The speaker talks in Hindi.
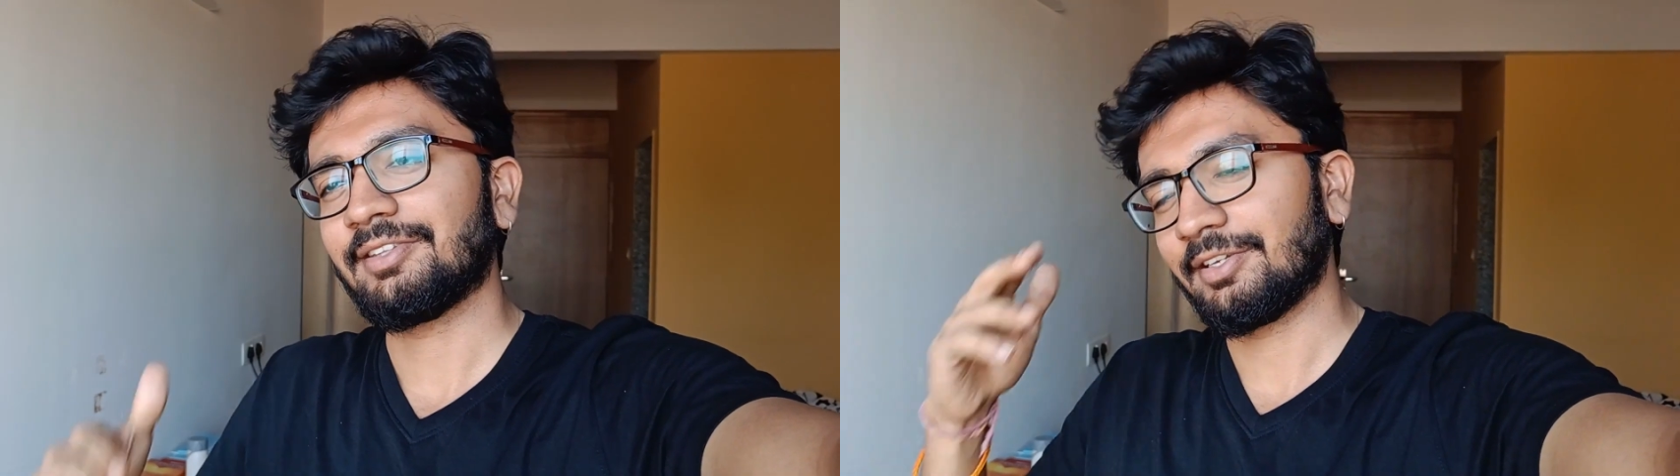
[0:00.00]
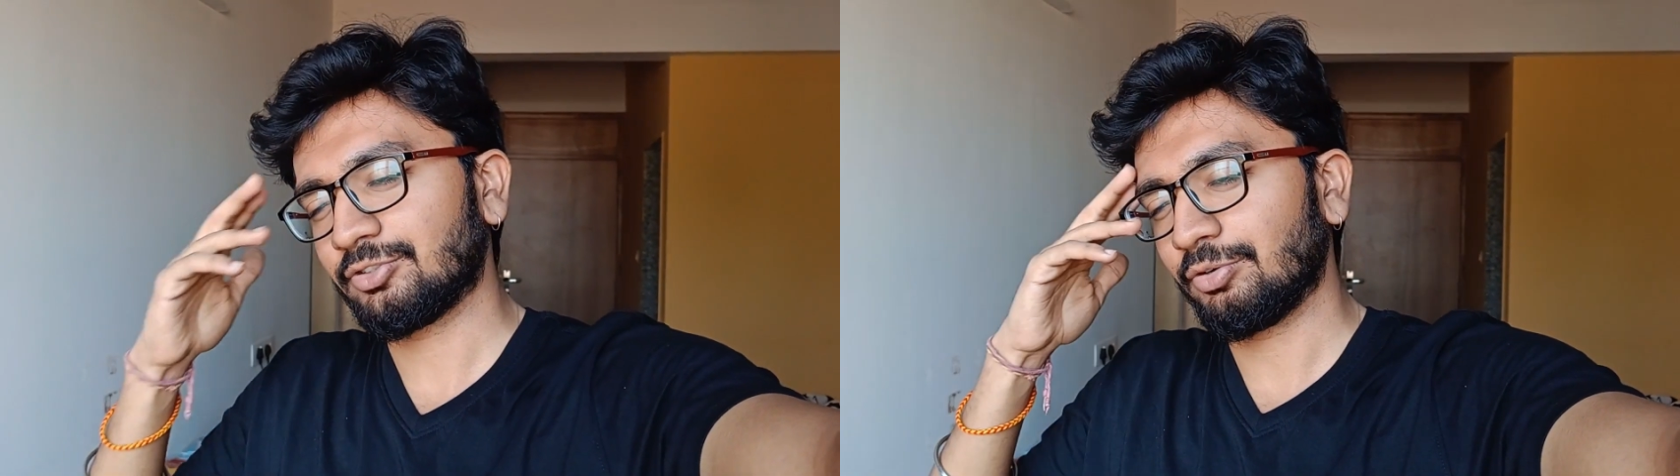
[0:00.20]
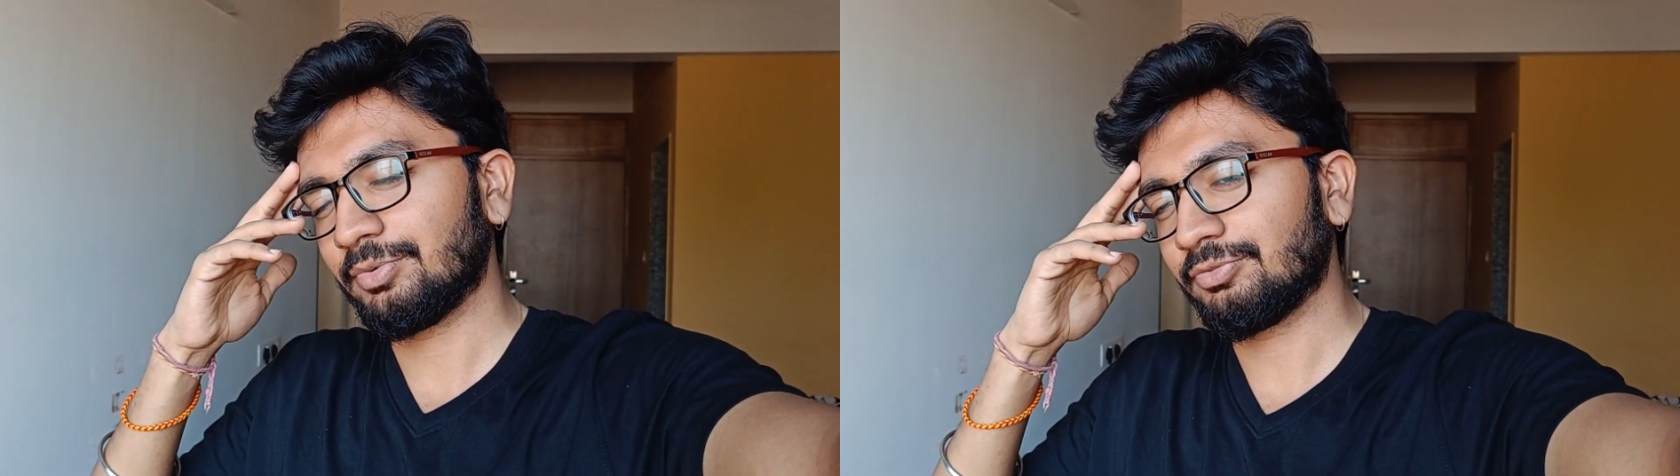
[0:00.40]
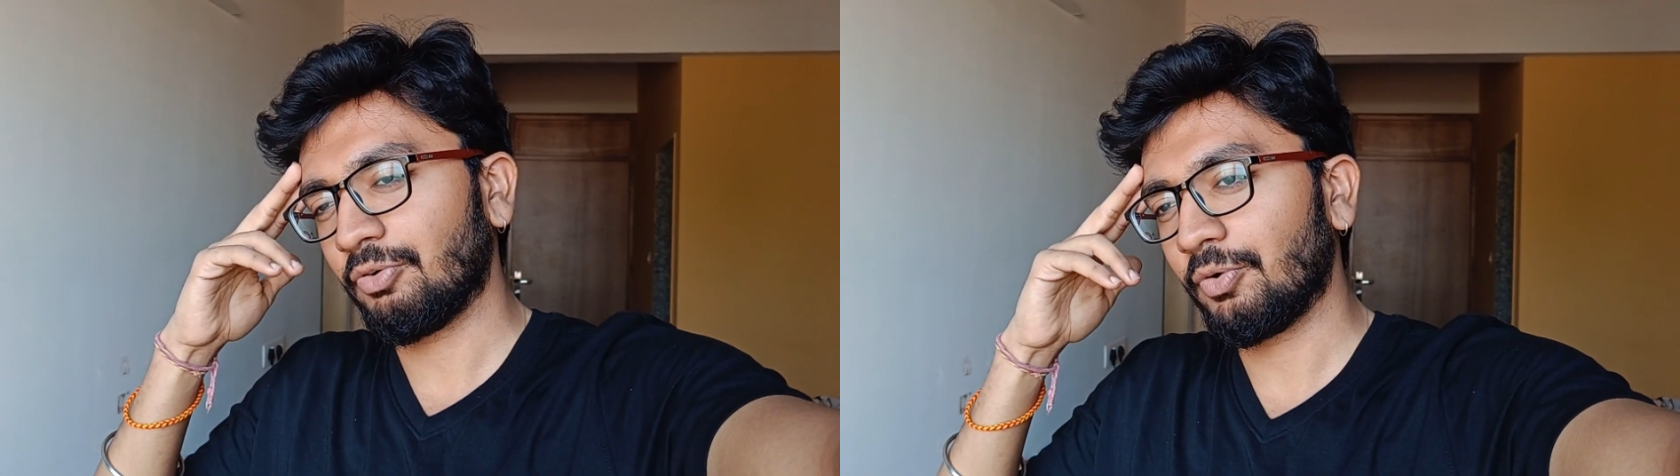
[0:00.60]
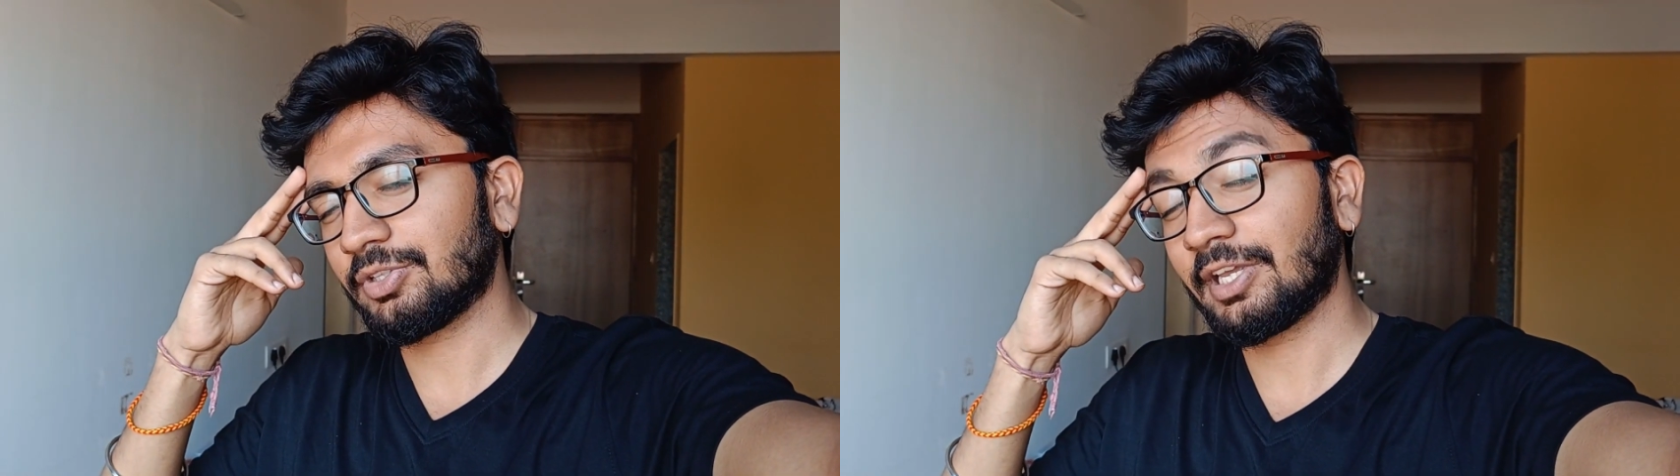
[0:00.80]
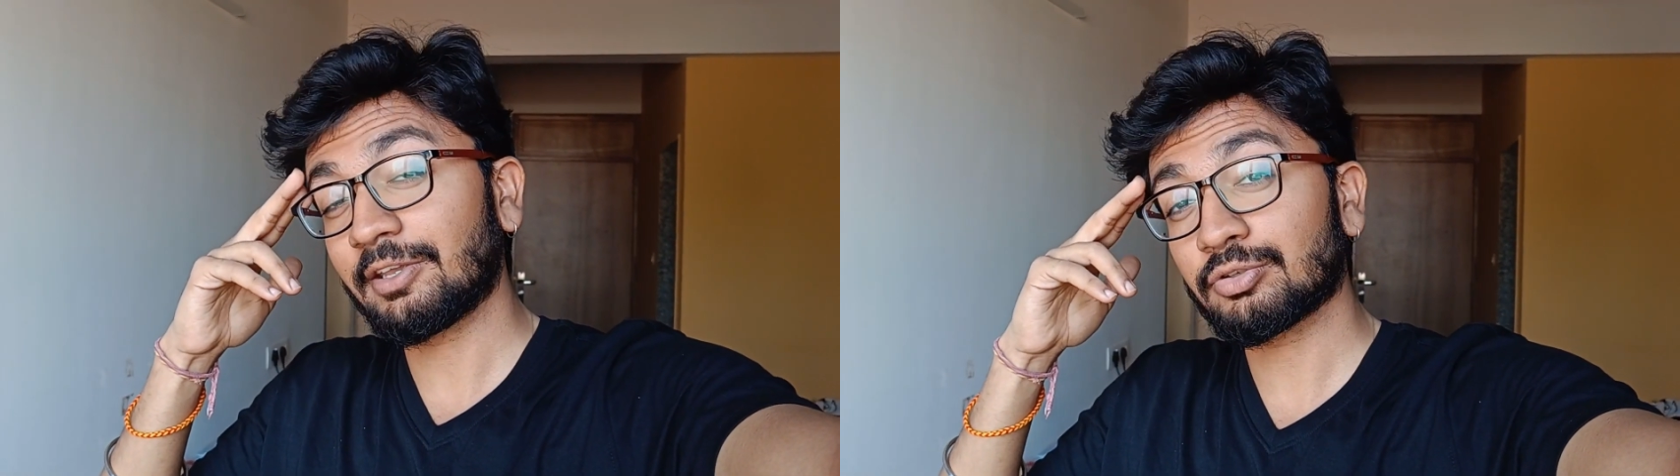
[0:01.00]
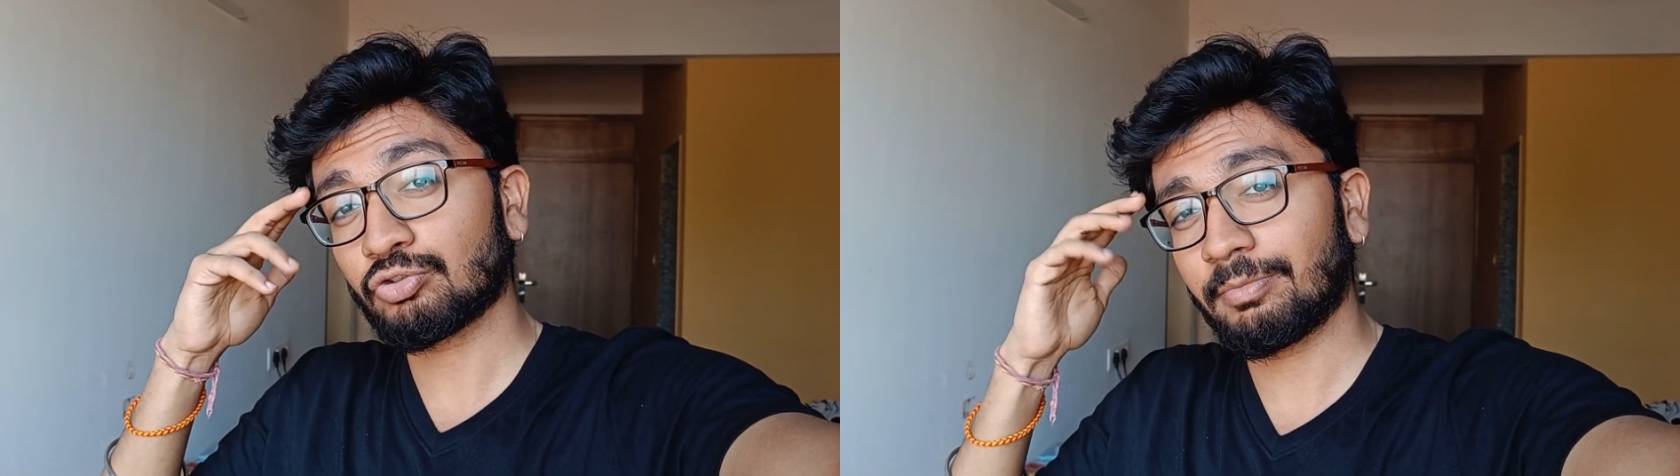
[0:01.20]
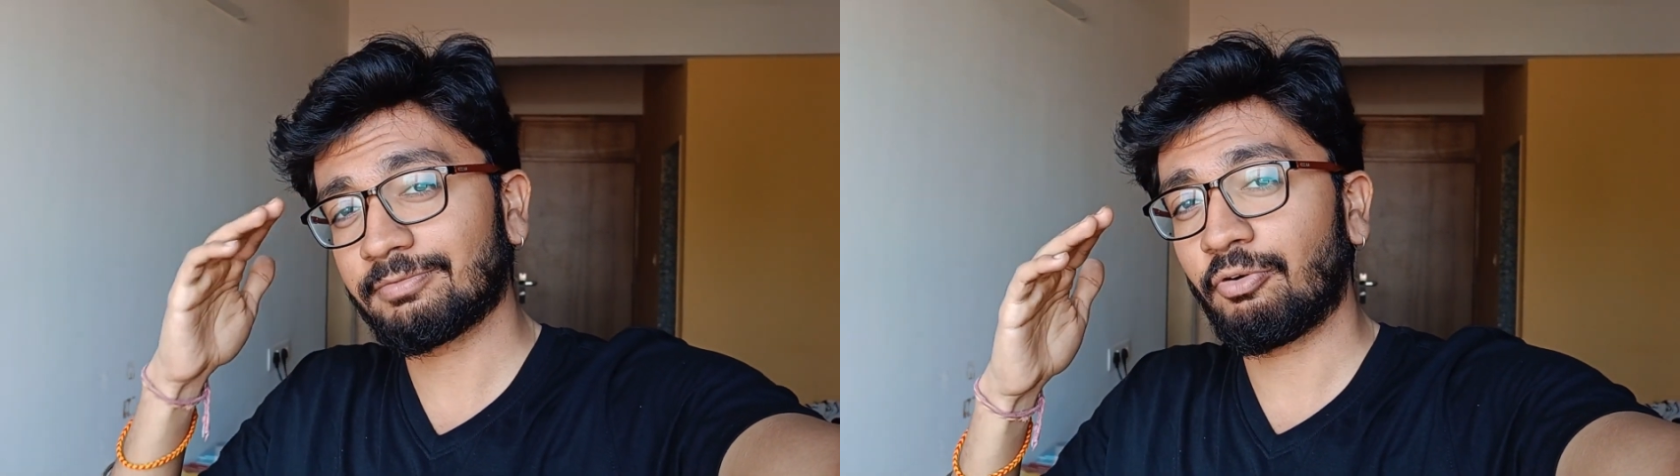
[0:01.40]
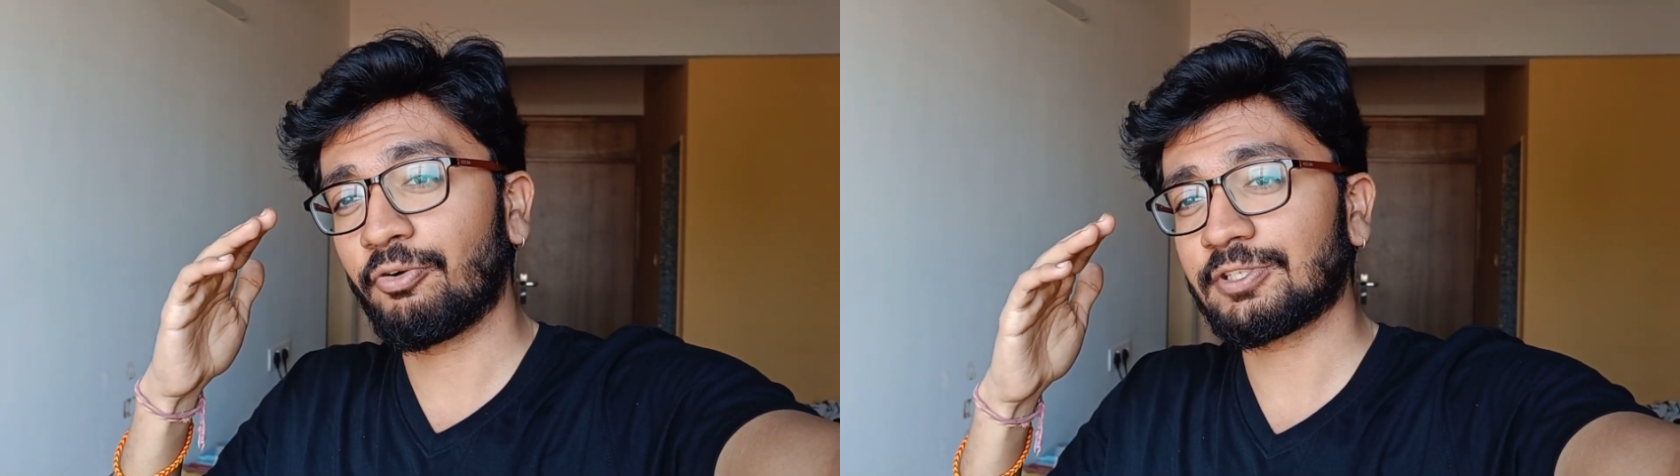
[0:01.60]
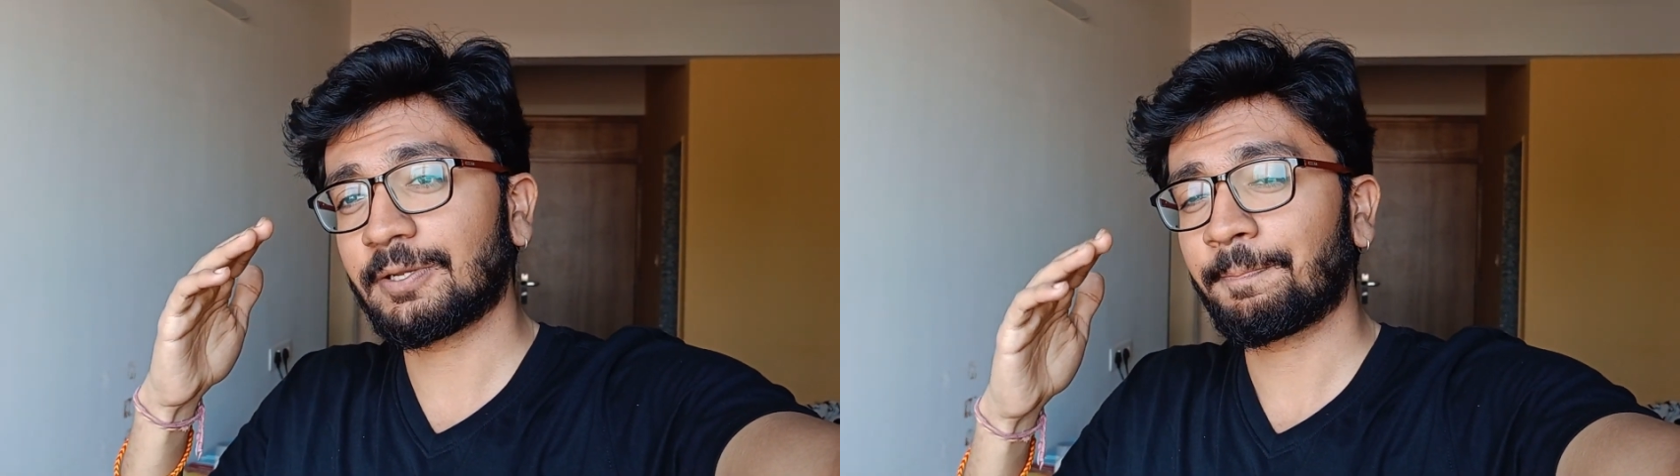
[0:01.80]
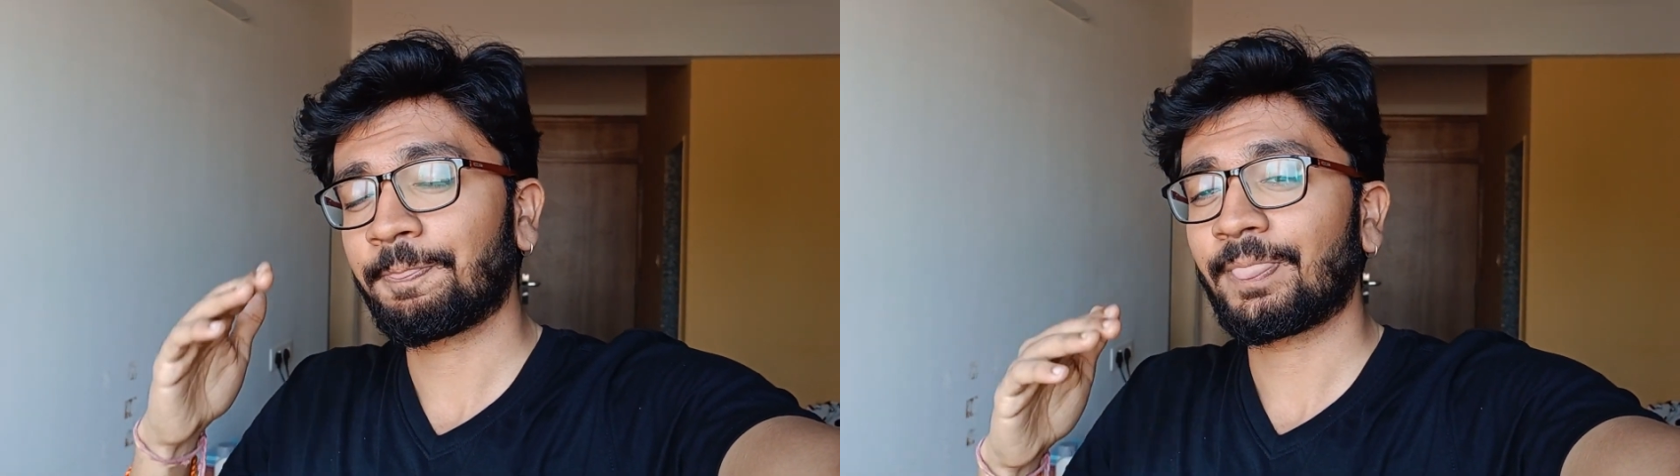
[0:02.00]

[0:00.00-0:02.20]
थैंक सो मच फॉर थैंक यू सो मच फॉर वॉचिंग